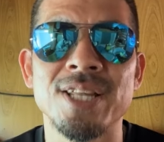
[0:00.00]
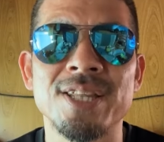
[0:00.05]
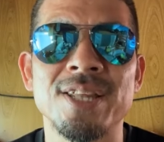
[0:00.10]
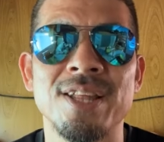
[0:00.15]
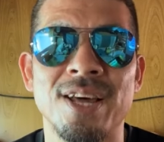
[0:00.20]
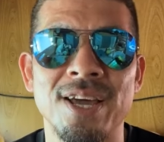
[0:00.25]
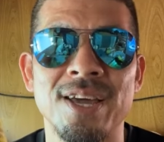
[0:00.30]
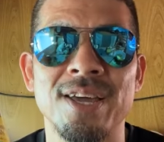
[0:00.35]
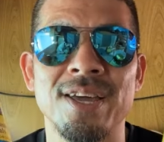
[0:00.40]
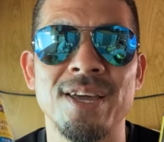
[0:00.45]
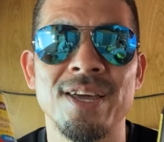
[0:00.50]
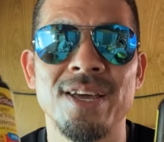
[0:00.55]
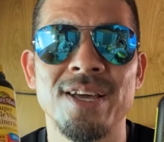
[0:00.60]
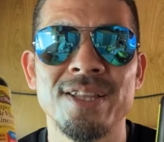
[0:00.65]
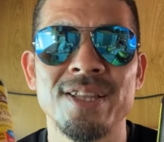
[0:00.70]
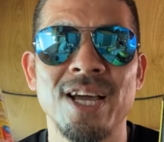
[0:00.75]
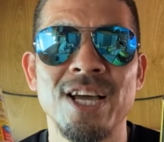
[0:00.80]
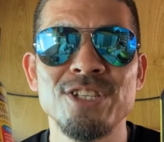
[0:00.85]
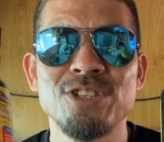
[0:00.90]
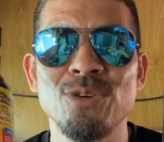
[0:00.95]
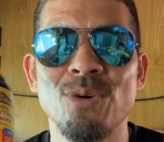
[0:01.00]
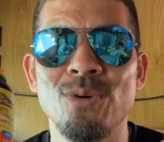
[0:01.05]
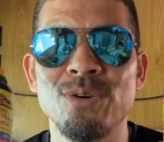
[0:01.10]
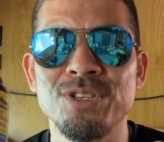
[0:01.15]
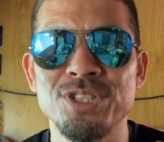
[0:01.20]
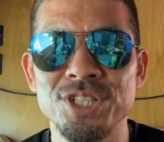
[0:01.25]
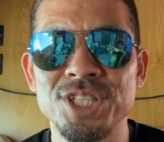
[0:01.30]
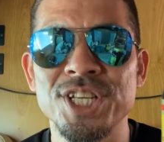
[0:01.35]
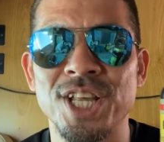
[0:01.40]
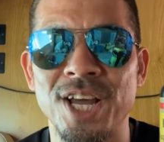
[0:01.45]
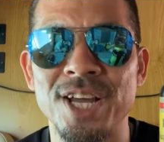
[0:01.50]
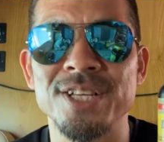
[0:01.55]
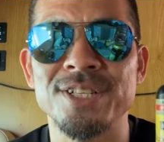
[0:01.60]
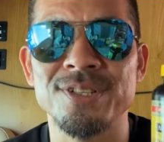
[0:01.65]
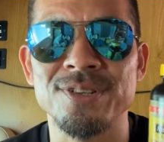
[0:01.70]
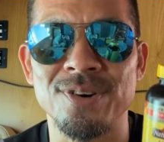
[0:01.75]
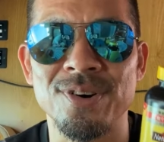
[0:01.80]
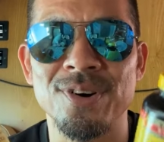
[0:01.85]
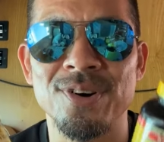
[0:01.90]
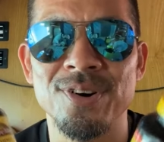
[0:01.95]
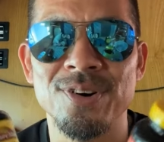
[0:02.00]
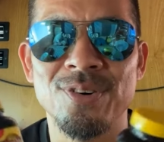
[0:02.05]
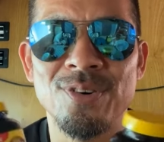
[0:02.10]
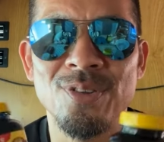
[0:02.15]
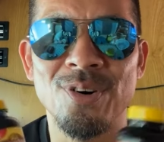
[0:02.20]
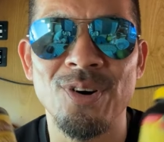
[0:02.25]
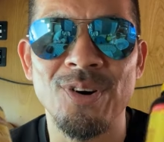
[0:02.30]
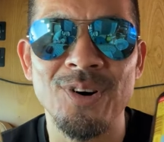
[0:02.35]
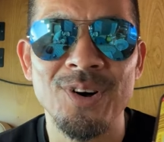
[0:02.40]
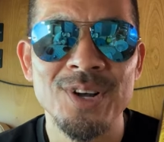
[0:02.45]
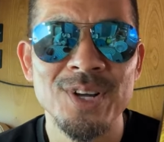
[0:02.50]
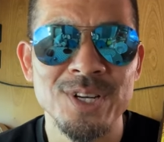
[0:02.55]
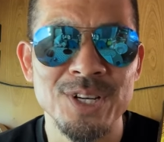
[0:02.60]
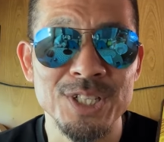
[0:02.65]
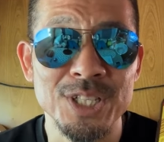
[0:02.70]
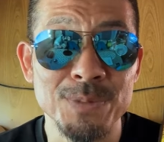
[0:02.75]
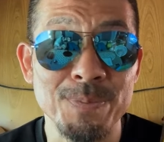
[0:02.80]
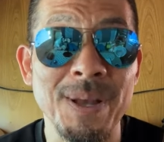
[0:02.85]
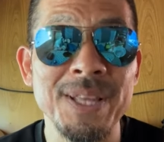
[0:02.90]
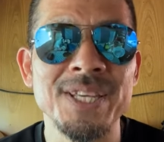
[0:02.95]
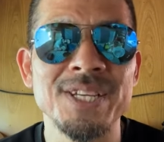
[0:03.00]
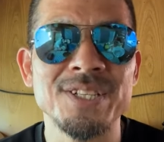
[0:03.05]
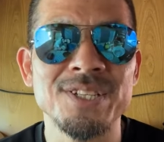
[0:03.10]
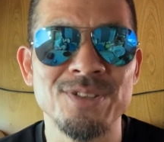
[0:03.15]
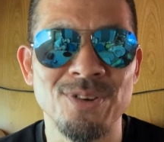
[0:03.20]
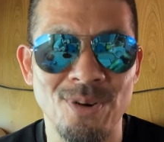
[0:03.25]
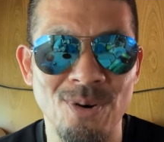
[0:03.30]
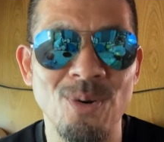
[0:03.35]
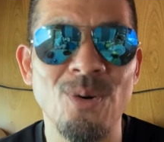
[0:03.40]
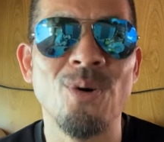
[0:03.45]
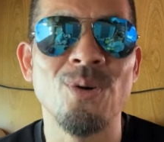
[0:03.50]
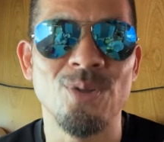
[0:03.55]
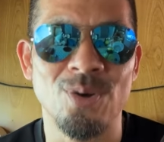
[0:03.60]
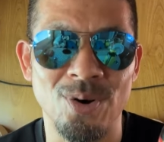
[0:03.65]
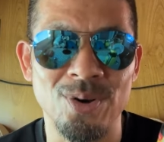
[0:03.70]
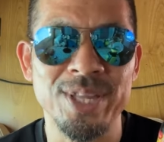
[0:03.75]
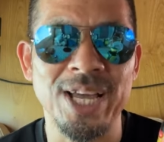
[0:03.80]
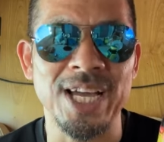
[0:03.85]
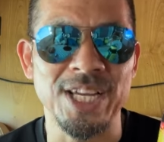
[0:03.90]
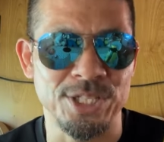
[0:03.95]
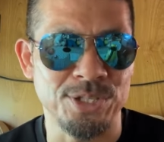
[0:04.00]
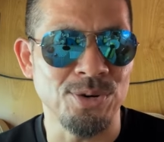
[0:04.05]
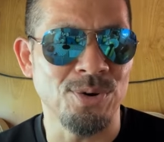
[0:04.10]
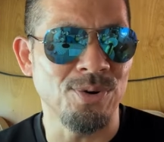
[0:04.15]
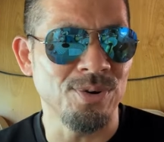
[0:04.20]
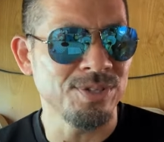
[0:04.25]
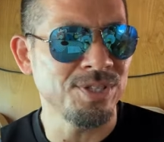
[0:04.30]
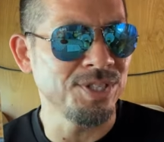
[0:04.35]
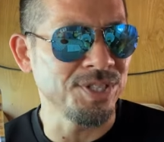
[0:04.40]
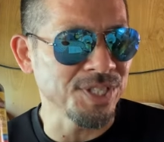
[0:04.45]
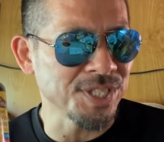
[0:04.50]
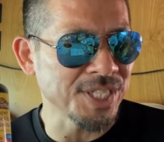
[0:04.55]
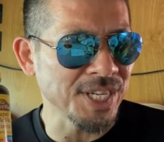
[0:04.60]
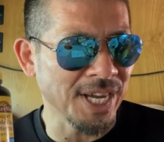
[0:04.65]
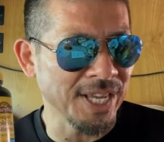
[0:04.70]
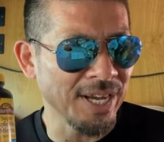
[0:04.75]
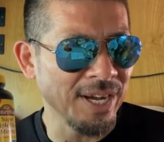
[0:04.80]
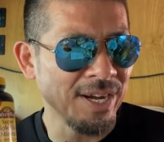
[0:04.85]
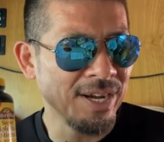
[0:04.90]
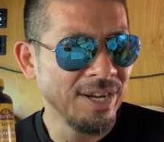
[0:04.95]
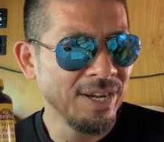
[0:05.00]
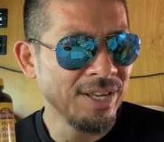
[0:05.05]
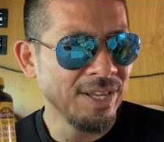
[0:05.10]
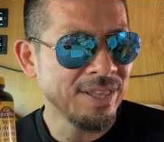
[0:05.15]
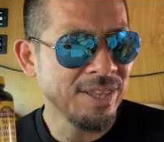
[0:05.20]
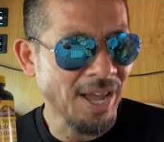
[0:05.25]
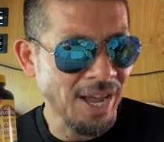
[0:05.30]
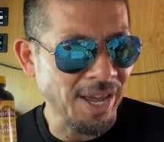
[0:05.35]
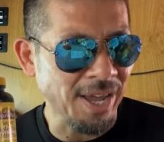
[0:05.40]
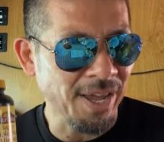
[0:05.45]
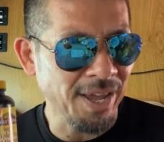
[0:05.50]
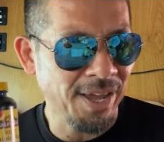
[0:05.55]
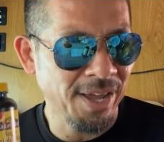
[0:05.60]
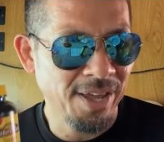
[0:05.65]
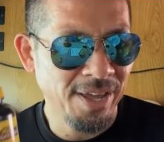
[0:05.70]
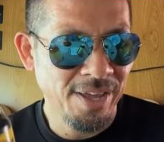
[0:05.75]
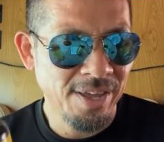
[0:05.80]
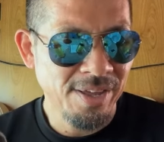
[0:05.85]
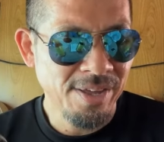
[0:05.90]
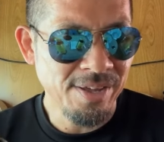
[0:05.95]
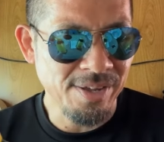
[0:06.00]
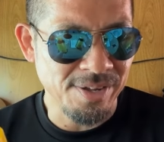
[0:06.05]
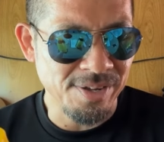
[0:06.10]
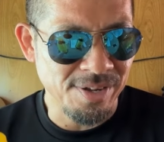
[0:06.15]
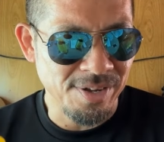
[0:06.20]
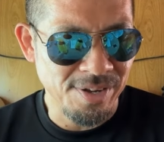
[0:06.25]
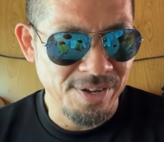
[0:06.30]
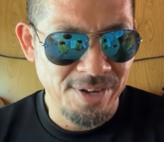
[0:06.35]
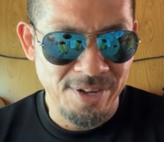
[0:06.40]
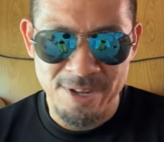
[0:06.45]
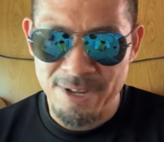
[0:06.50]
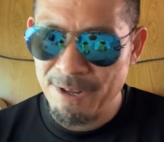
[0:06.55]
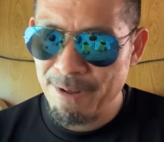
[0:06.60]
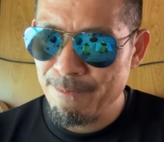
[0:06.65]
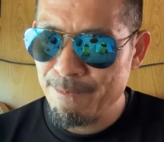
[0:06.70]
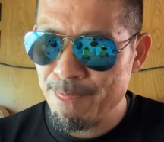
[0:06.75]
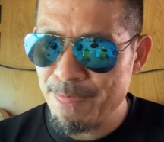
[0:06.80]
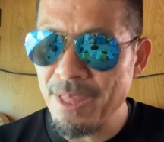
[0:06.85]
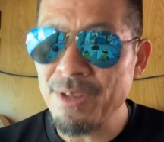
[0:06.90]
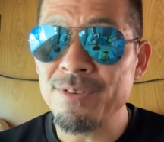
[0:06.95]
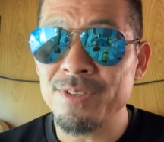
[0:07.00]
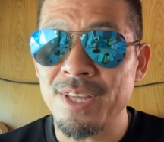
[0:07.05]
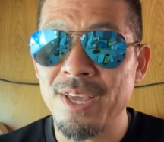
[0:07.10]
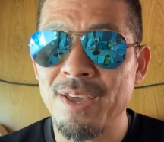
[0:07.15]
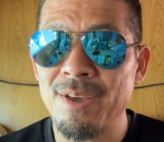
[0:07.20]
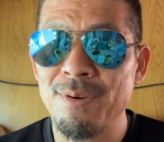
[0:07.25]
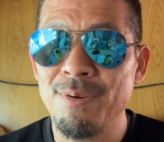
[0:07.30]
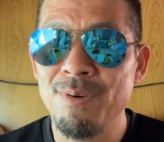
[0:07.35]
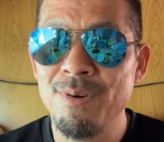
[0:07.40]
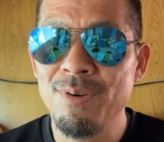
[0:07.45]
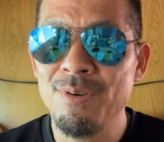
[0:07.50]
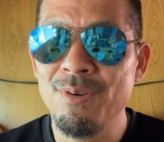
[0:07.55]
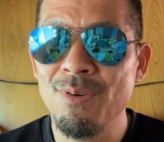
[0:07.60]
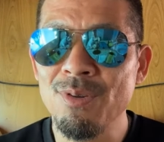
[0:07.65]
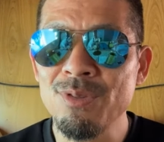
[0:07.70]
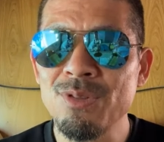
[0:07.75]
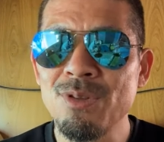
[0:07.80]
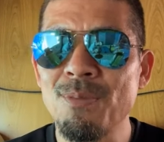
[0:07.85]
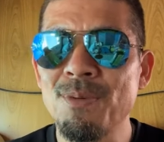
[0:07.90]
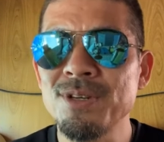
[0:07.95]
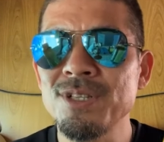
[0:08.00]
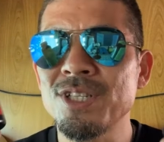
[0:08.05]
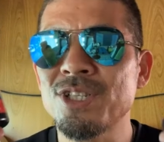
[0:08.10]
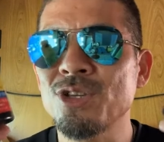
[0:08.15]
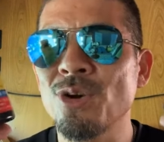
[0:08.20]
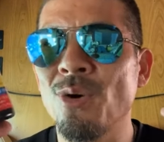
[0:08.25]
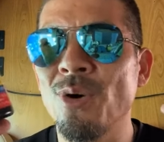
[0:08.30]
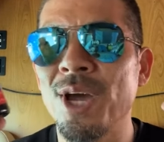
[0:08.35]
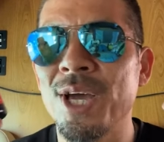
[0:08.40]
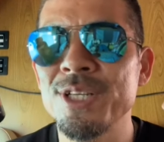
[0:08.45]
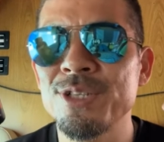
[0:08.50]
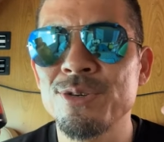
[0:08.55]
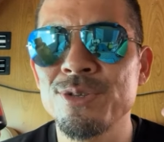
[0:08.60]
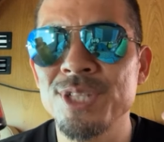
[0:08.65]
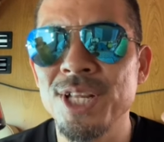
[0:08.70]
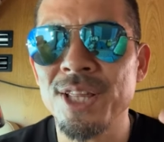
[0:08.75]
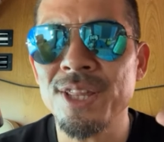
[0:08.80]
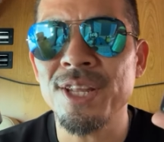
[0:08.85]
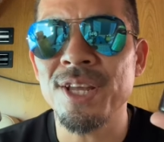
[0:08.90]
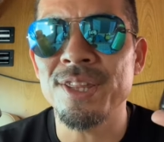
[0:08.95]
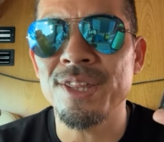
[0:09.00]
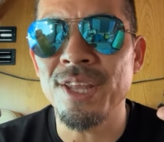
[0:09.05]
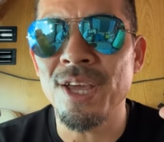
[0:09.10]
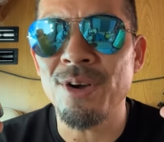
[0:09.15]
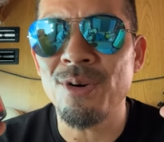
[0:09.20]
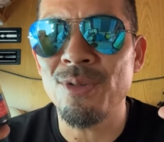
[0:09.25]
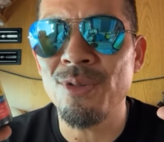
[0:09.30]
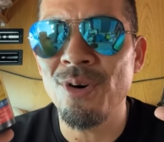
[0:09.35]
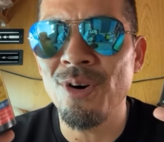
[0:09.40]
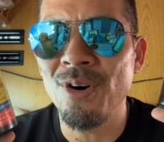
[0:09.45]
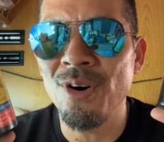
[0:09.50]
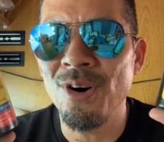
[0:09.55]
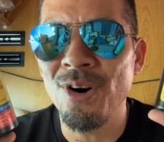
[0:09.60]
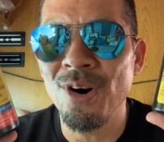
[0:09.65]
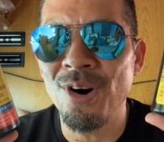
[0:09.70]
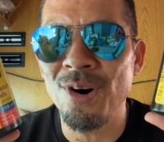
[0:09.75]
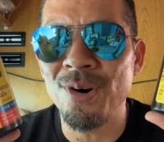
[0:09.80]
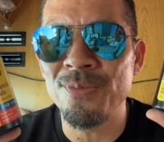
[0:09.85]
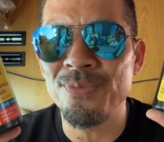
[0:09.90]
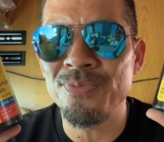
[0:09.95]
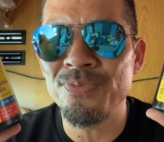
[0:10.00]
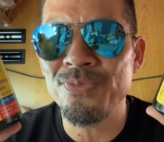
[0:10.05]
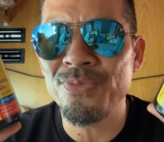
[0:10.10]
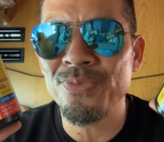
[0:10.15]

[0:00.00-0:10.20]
なってない。体調を崩してないんですよ。この、うつパニックの方の体調を崩しがない。うん。なので、本当僕超変色だったんで、この、